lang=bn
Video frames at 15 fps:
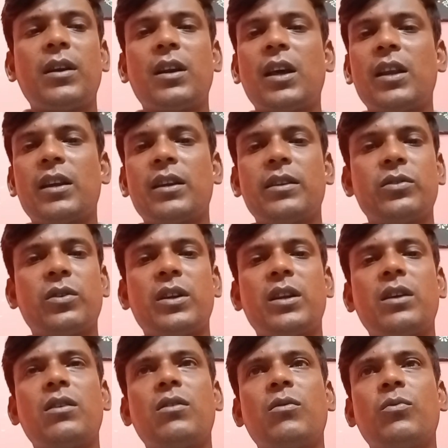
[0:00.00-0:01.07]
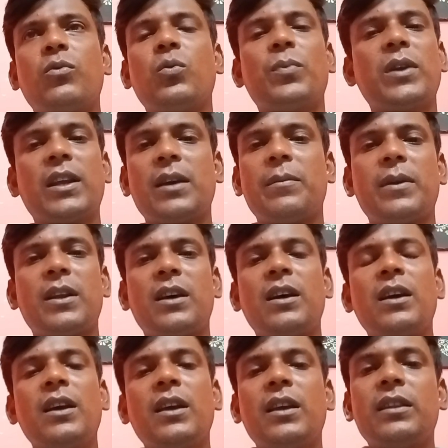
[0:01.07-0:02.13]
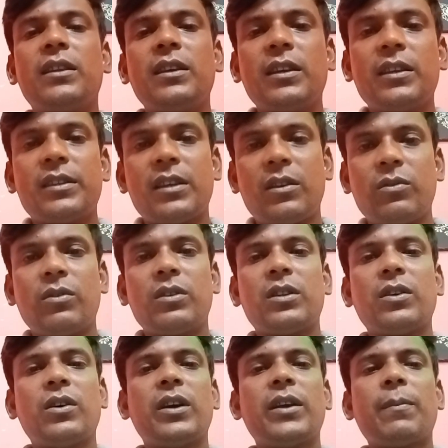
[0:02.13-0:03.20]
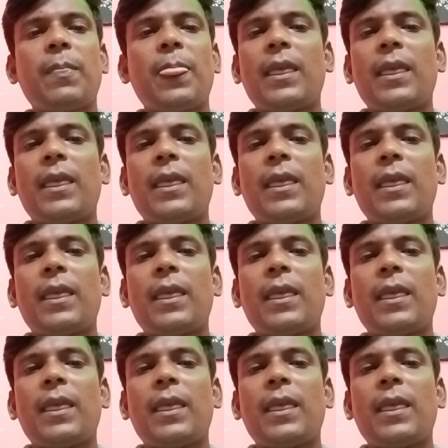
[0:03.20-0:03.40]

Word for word: ডাইরেক্টলি চলে না ওপেন ক্যামেরা দিয়ে চালু করতে হয়